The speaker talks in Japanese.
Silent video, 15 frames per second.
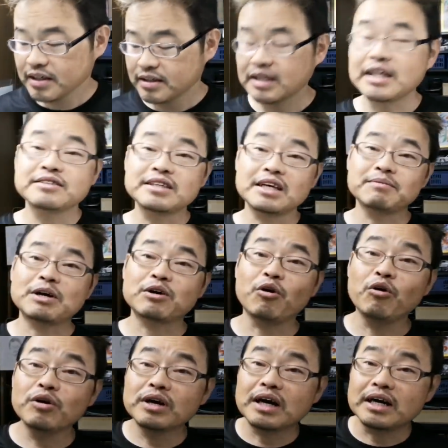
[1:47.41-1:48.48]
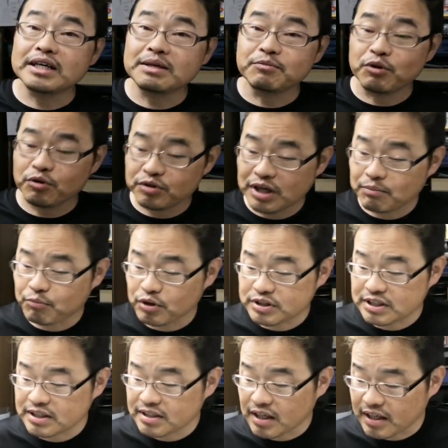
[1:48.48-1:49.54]
でですね、まあ、今回僕が
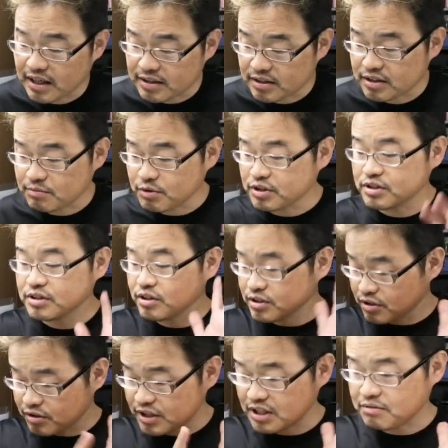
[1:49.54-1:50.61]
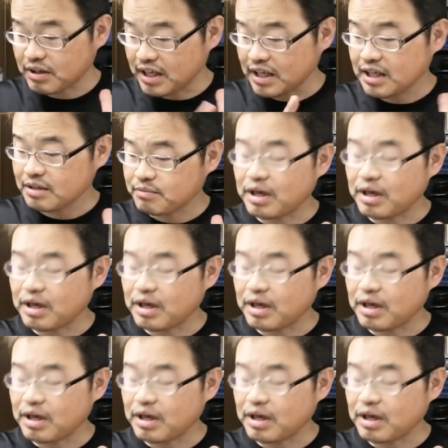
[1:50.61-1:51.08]
ポチったやつ、6つの商品はね、